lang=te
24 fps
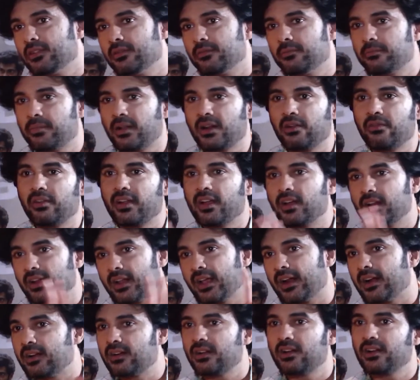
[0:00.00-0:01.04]
పల్లవి గారి
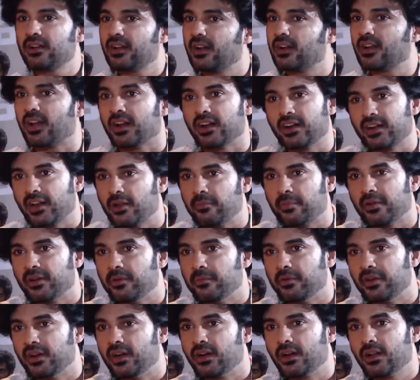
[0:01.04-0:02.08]
క్యారెక్టర్కి నేను కనెక్ట్ అయిపోయాను
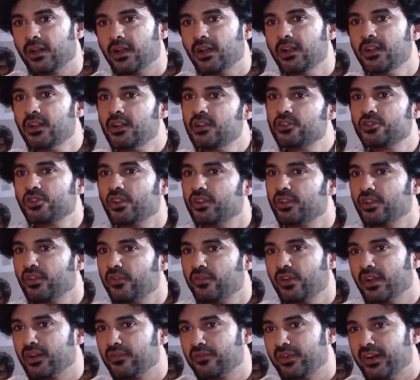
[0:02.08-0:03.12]
ఇమీడియట్గా సో ఐ థింక్ యూ
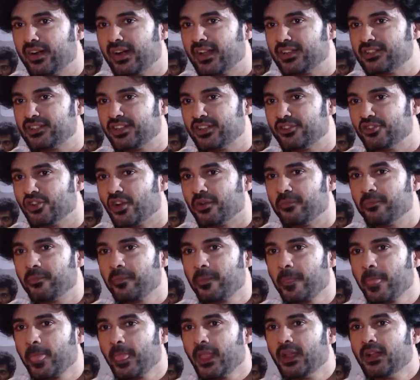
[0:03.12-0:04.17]
డన్ ఫ్యాంటాస్టిక్ జాబ్
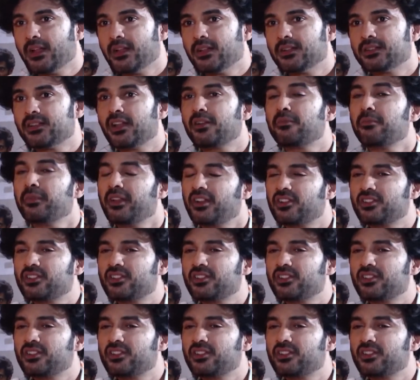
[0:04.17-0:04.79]
థ్యాంక్ యూ సార్ మీరు